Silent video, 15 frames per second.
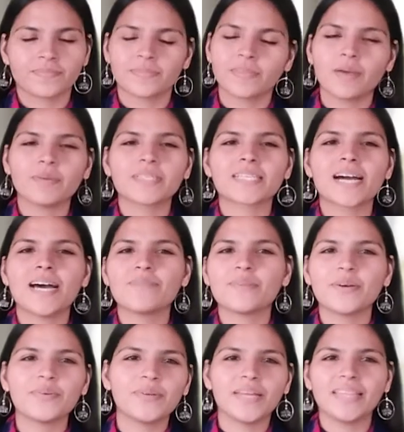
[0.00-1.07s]
नमस्कार
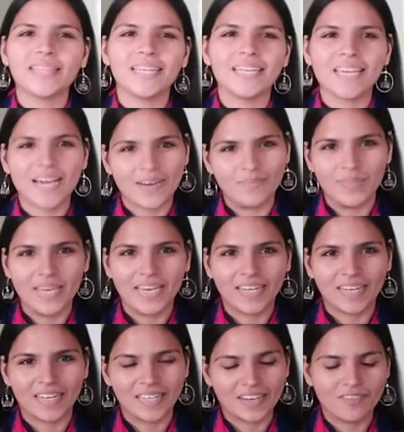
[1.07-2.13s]
मैं हूं नंदनी आप देख
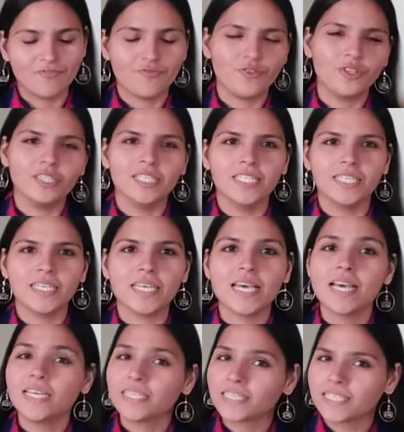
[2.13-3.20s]
रहे हैं द फुल झड़ी
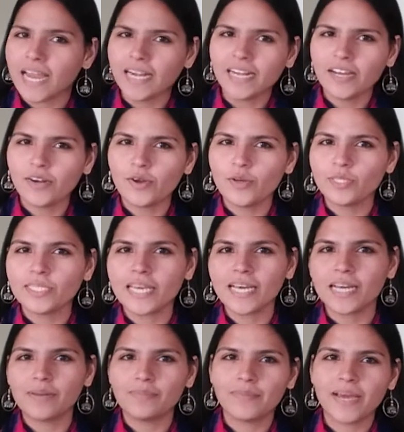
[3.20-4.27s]
सेंटा क्लोज की
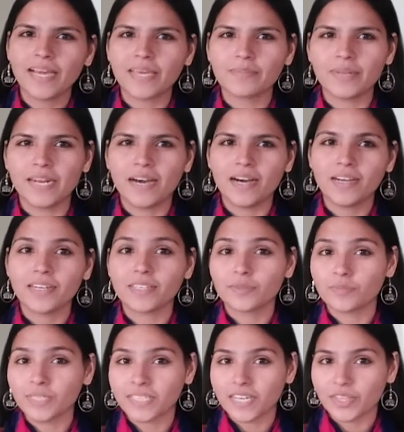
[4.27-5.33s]
कल्पना के बिना
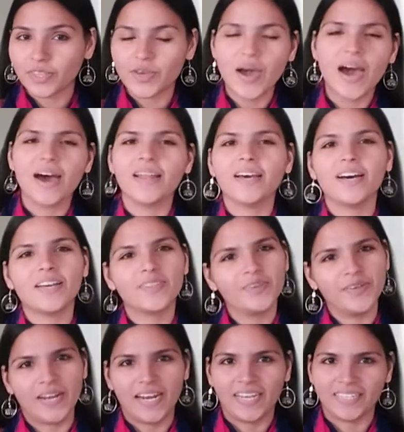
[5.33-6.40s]
क्रिसमस का त्यौहार
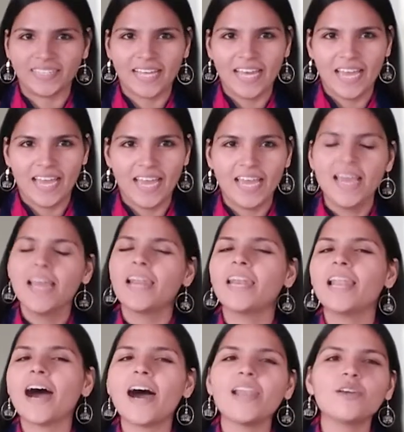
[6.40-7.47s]
अधूरा लगता है
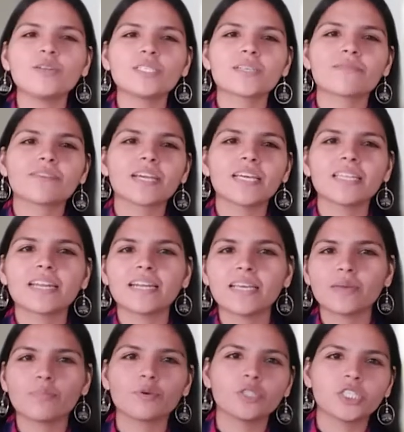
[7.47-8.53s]
लाल और सफ़ेद रंग
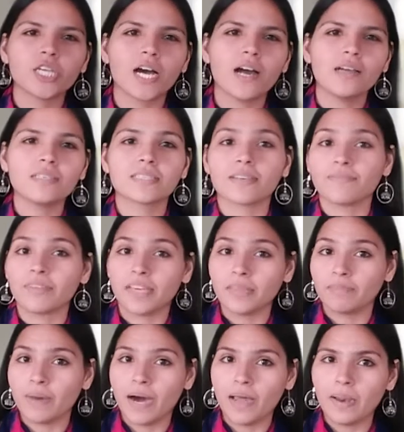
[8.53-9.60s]
की पोशाक
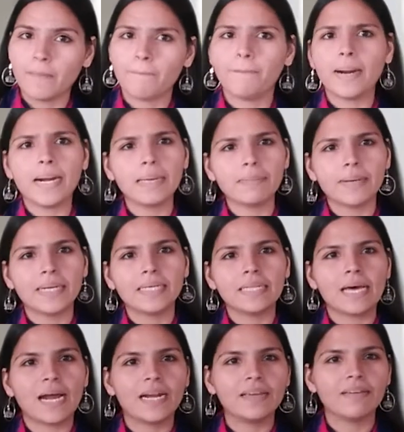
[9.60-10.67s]
सफ़ेद बाल बड़ी बड़ी
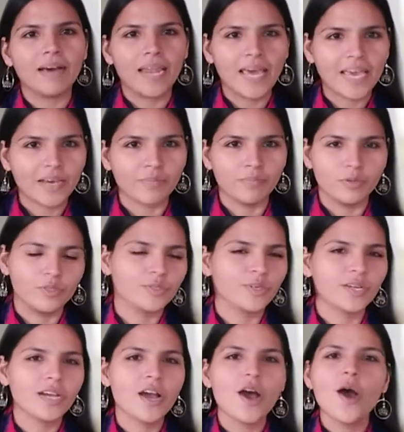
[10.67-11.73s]
दाढ़ी वाला एक
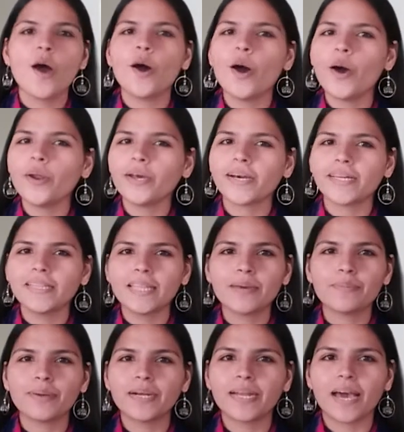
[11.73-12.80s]
बुजुर्ग और
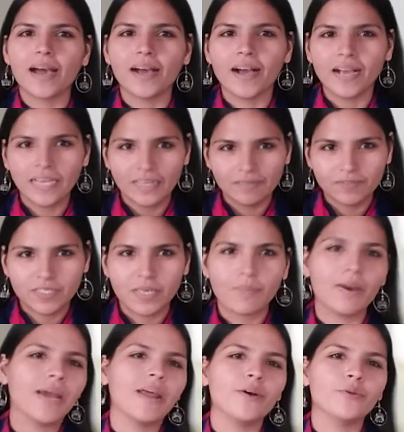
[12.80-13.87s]
कंधे पर टांगा कित से
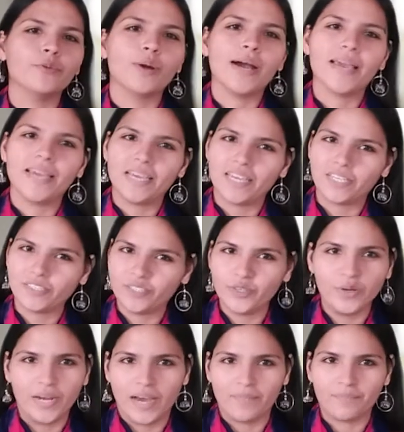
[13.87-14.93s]
भरा हुआ एक
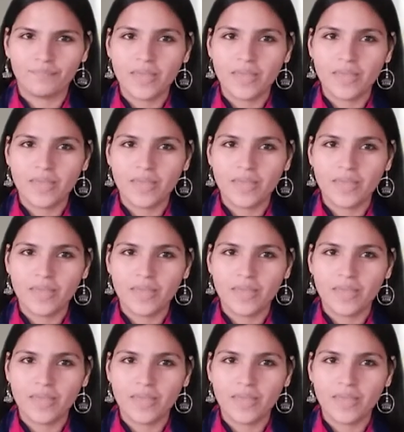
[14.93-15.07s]
झूला